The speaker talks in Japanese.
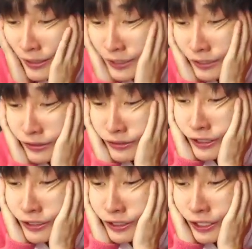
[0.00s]

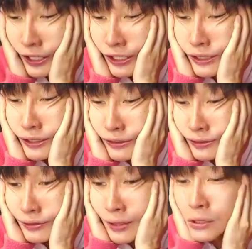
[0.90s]
TikTok で流行ってるっ
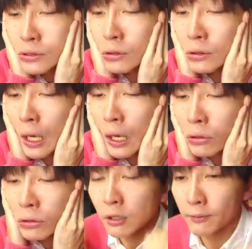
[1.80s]
てことは、そ、あ
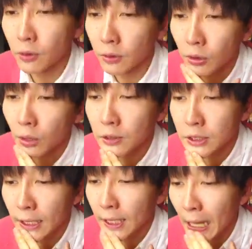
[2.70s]
の、本当かも
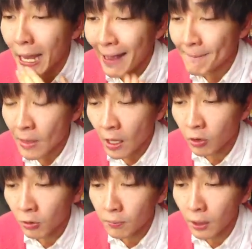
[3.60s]
しれんね。
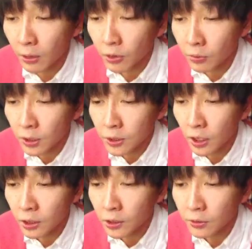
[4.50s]
こんばんは。友達
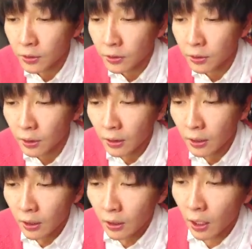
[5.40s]
鼻歌した。
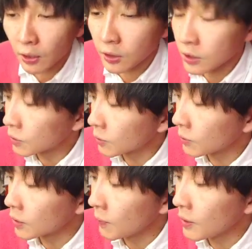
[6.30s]
あの、イン、
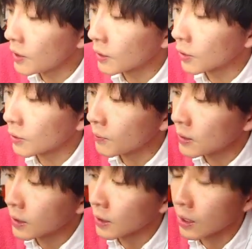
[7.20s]
でみ、けどみ
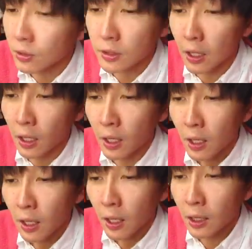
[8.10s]
んなけどさ、
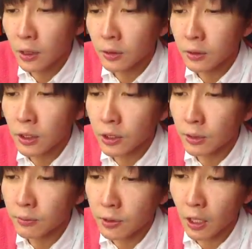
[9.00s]
鼻歌して
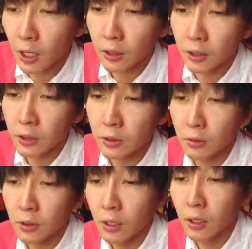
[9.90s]
もさ、
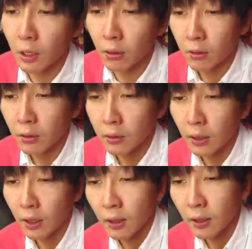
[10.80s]
イントロだけだろ。
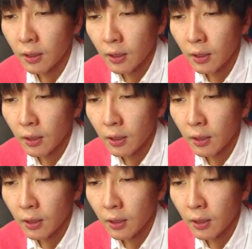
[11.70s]
なあ。